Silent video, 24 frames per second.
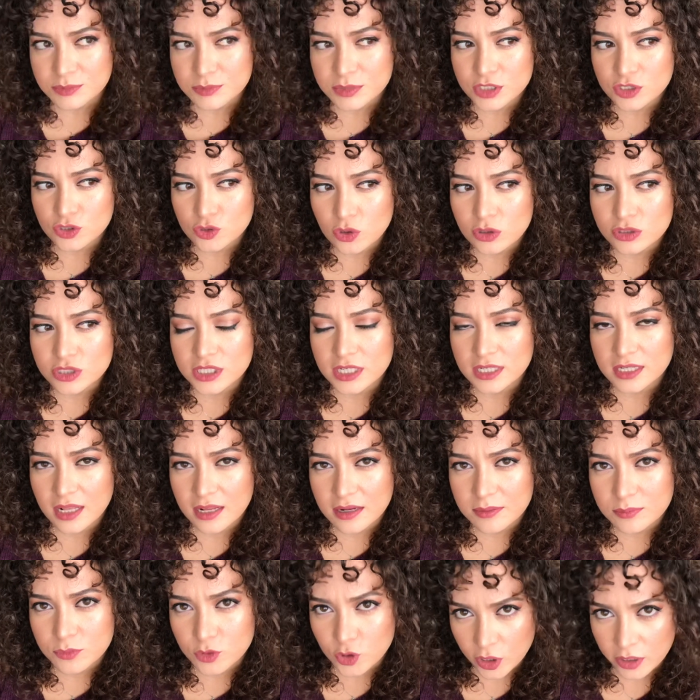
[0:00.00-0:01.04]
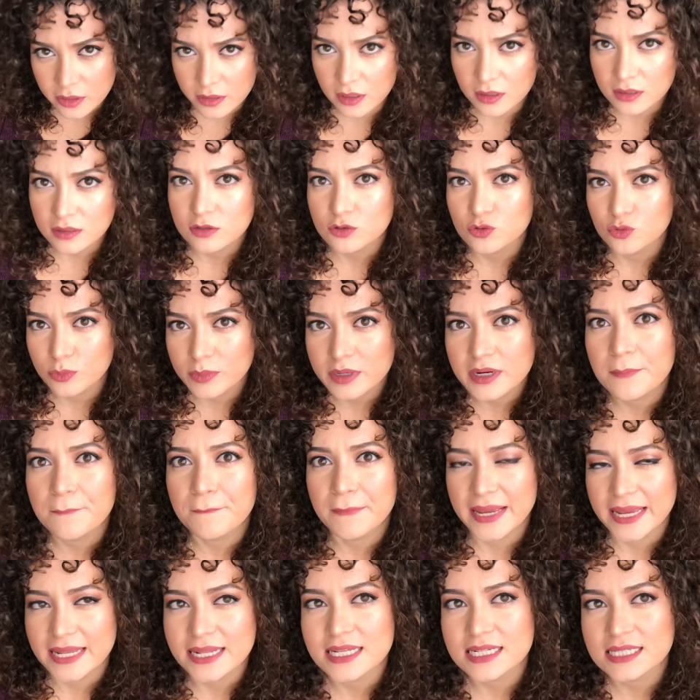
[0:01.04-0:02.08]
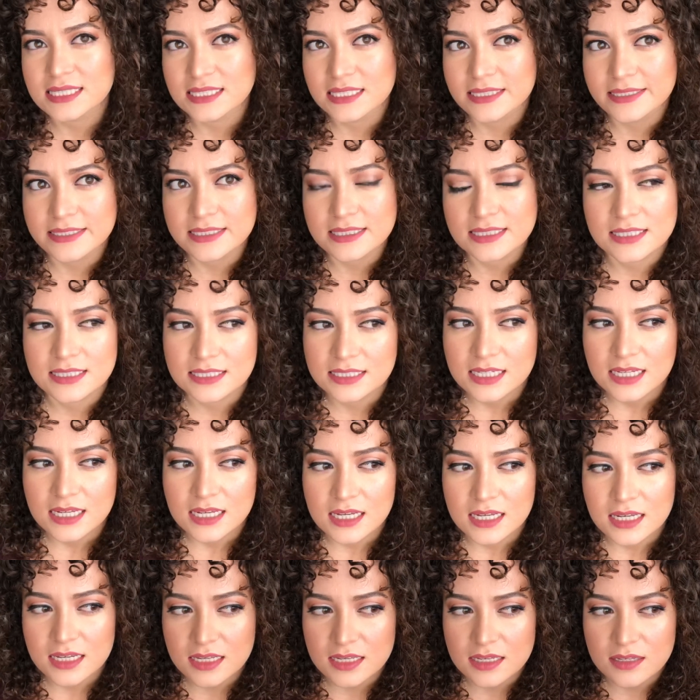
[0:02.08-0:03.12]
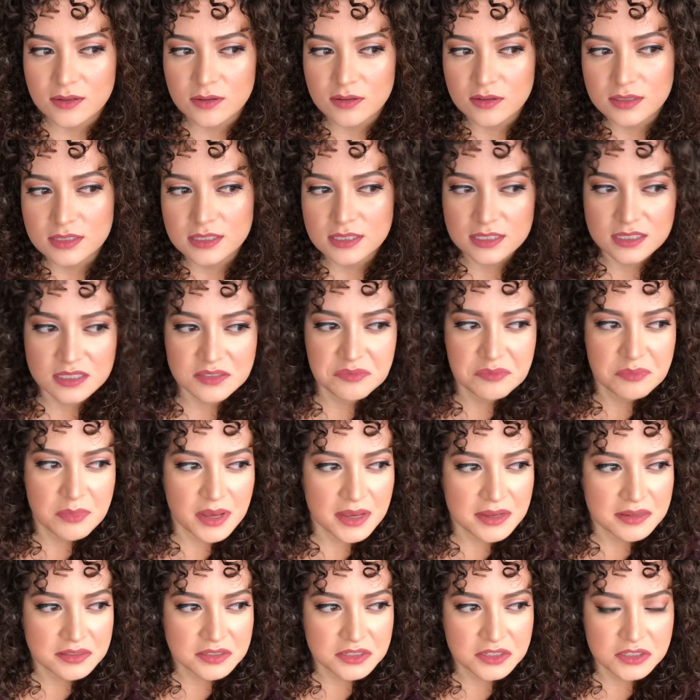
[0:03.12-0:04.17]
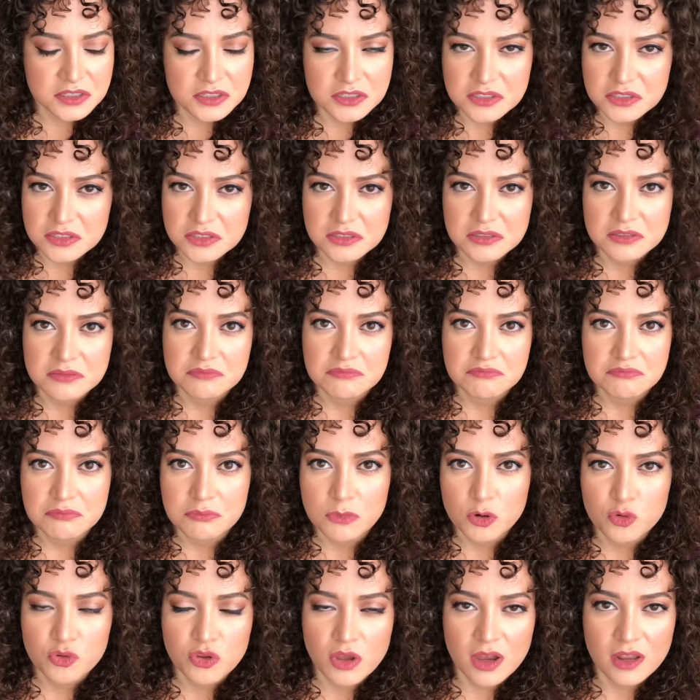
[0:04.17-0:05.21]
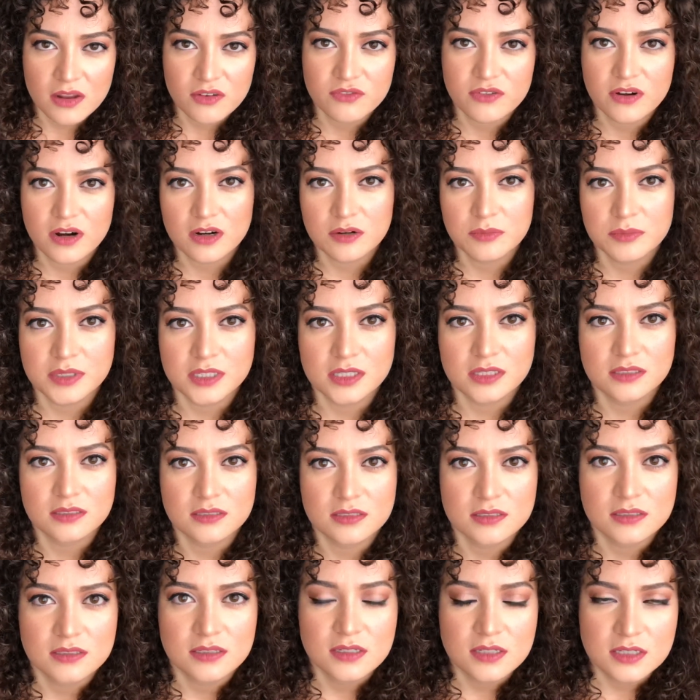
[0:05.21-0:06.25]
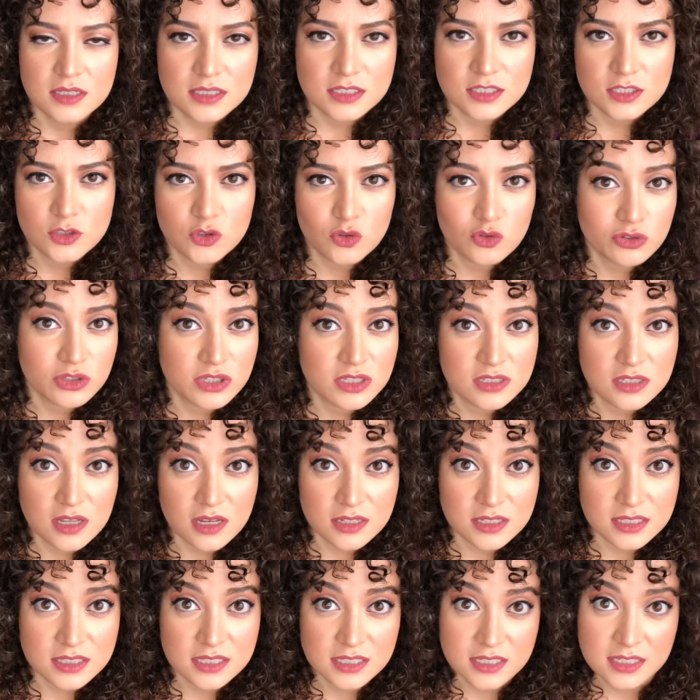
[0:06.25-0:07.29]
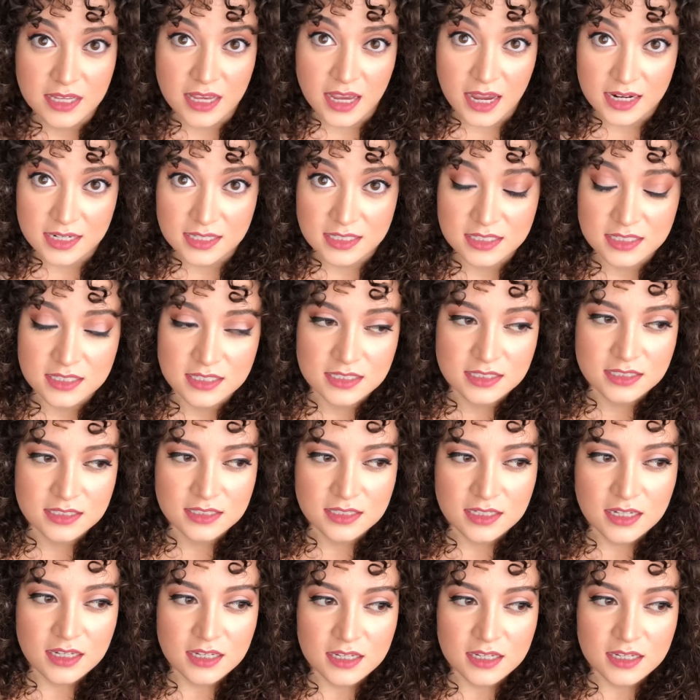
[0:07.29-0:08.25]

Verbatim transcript: Şimdilik söyleyeceklerim bu kadar. Umarım beğenirsiniz. Ee, sizin beğendiğiniz model var mıydı? Siz olsanız hangisini gerdiniz?